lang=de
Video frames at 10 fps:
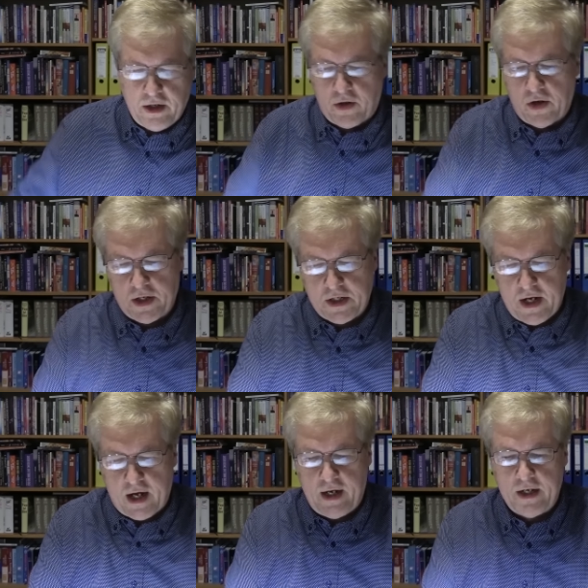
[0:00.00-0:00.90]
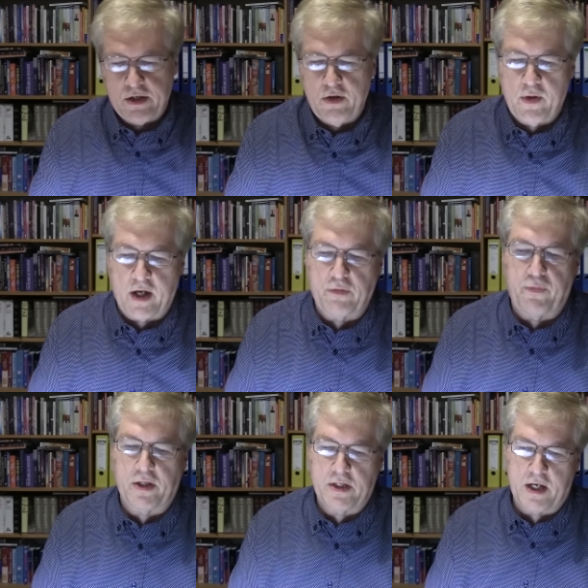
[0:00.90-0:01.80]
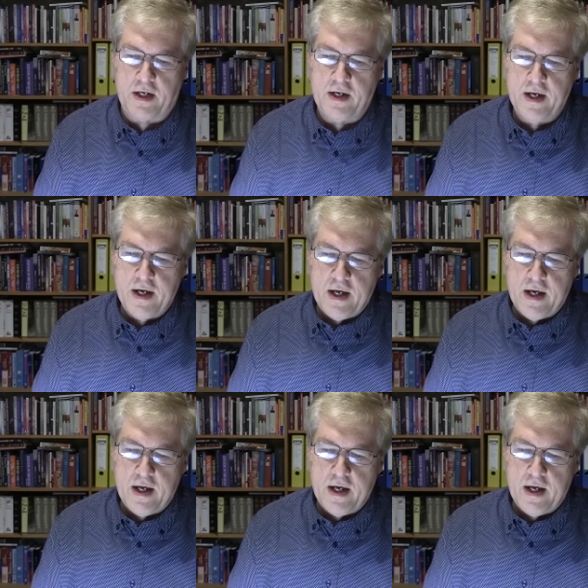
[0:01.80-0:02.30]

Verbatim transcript: ihr könnt das nachlesen, Lukas 14,